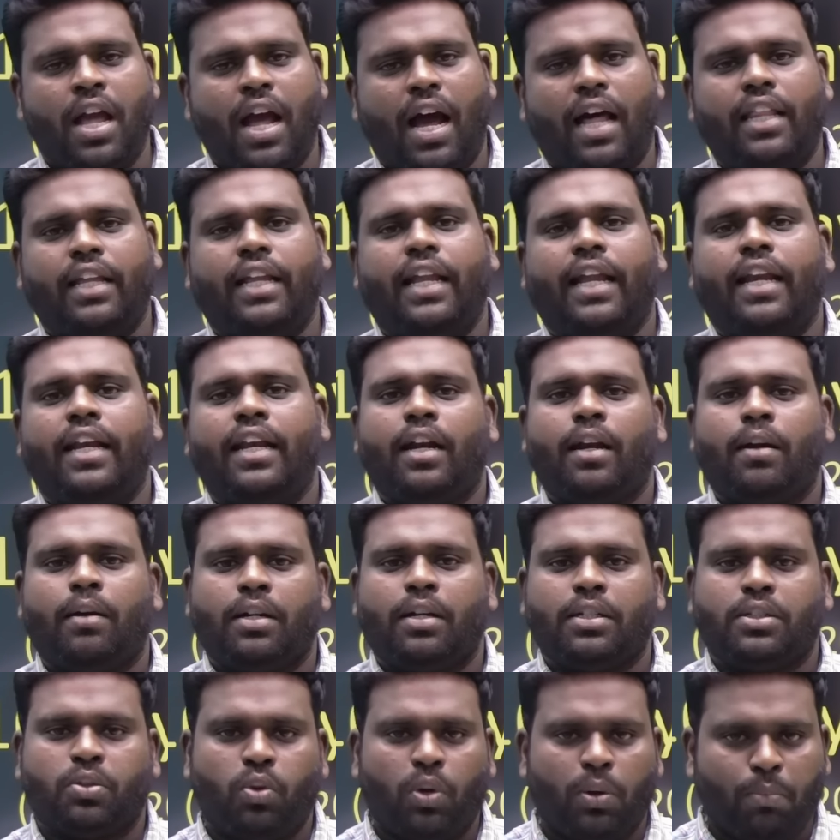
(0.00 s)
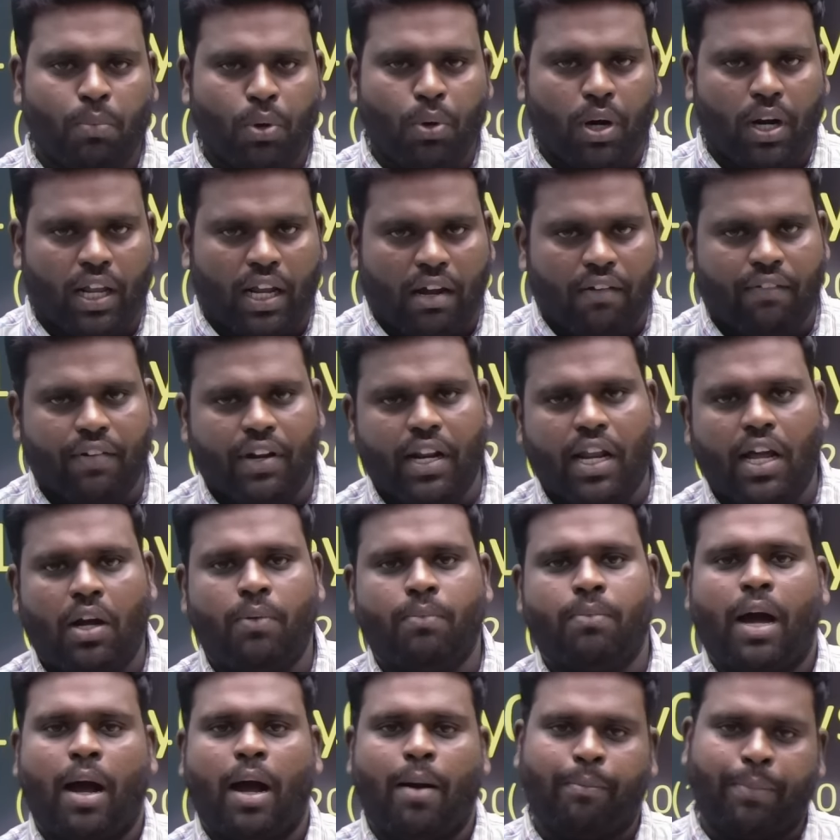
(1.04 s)
அதுக்கு என்னென்ன ஸ்கூல் புக்கில் கவர்
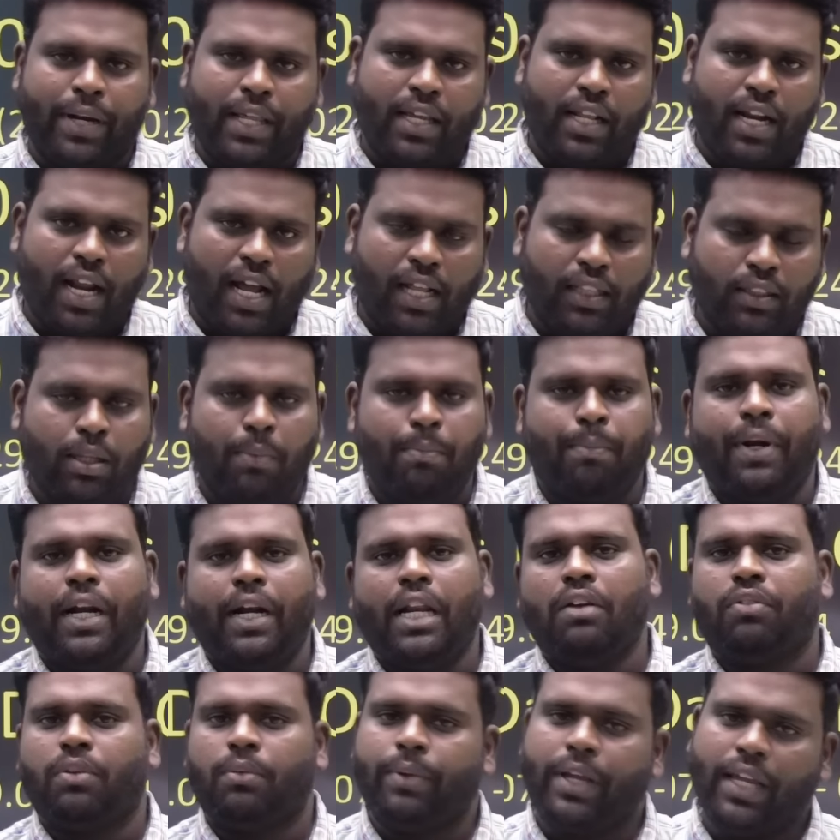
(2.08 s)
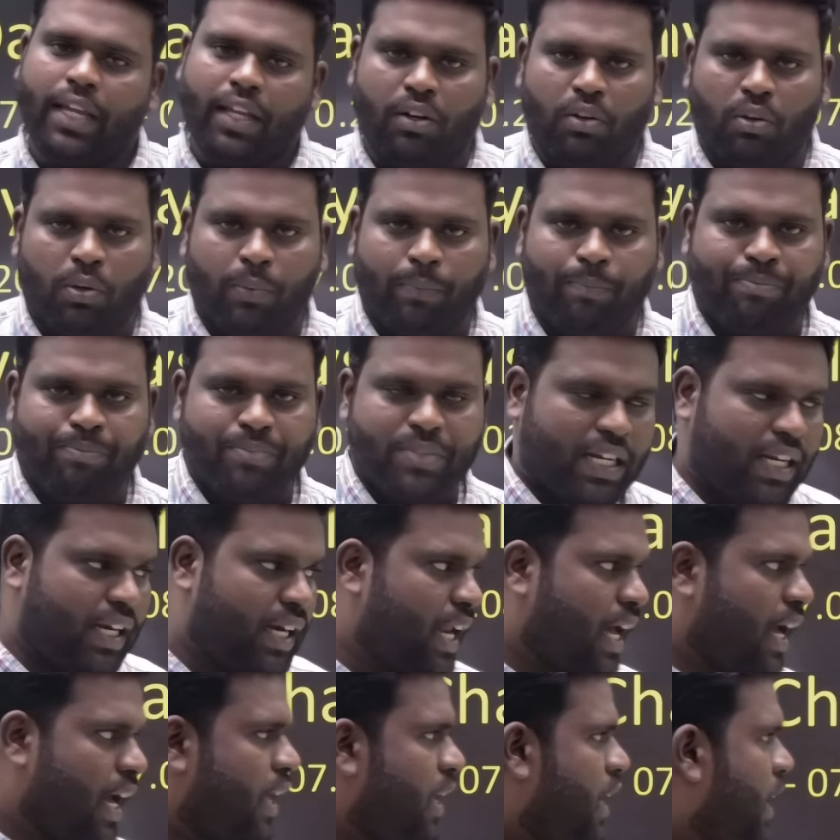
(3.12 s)
ஆகும் அப்படிங்கிற அந்த பிடிஎஃப்புமே இருக்கும்
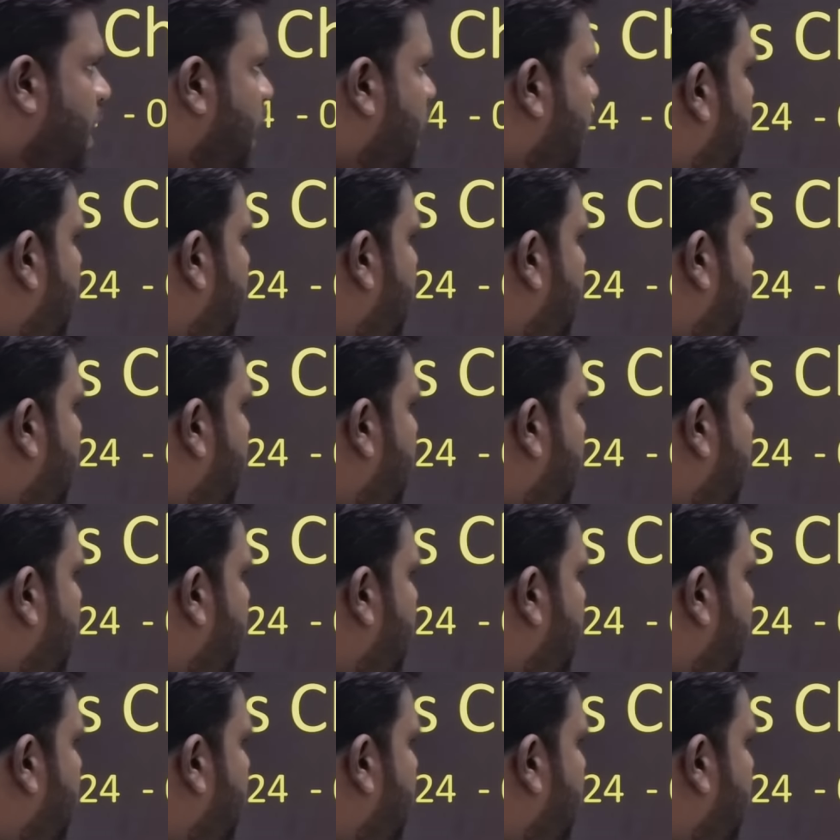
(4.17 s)
சரிங்களா இங்கே